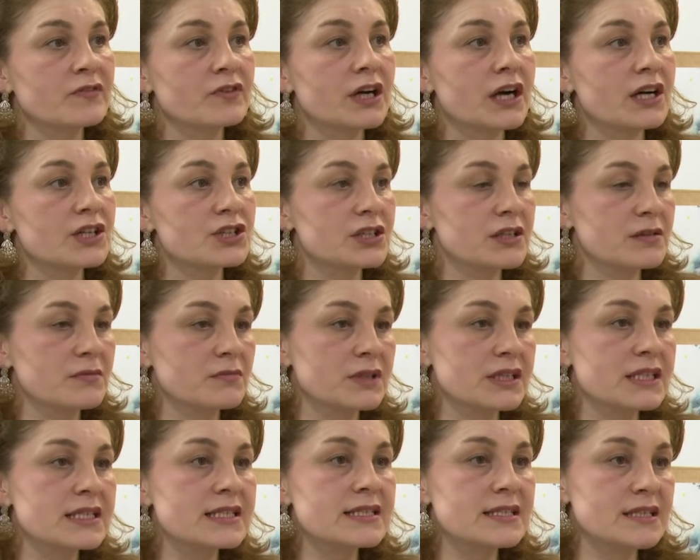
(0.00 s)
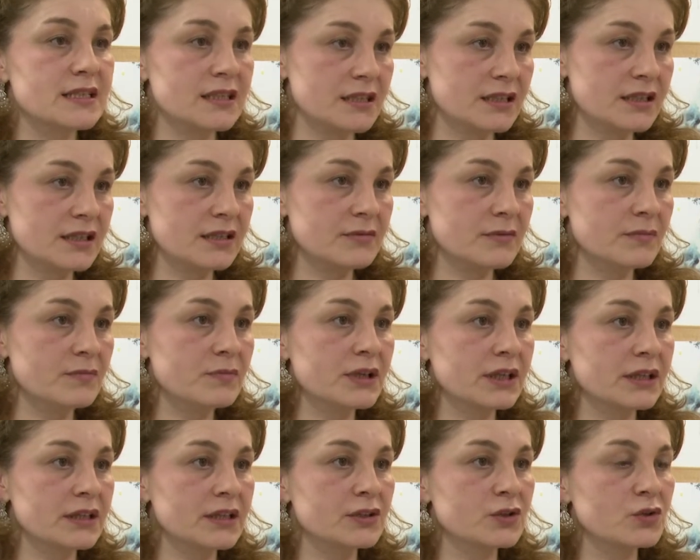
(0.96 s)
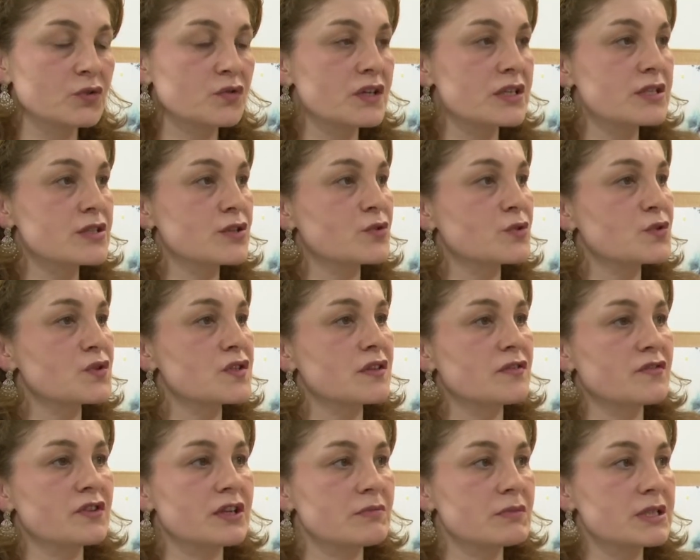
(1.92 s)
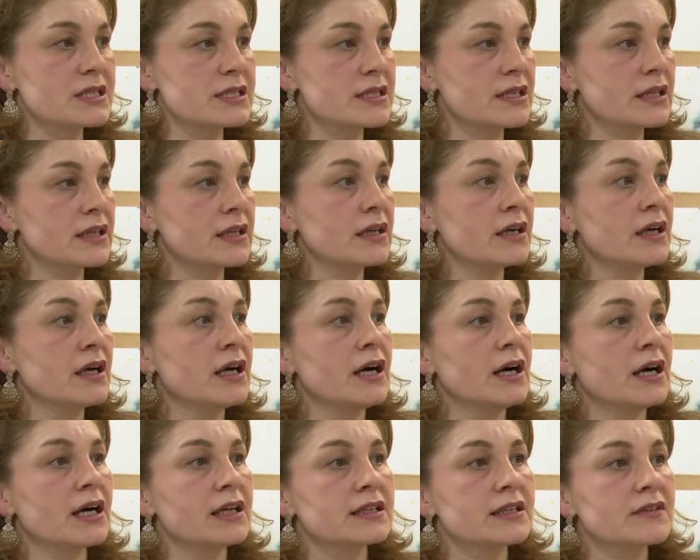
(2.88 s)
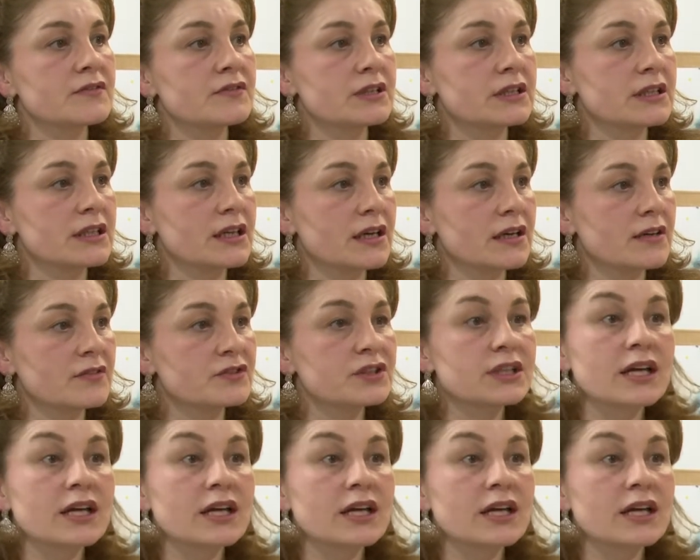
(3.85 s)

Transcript: каждом изделии прикладного искусства, в ремесле. Она видна в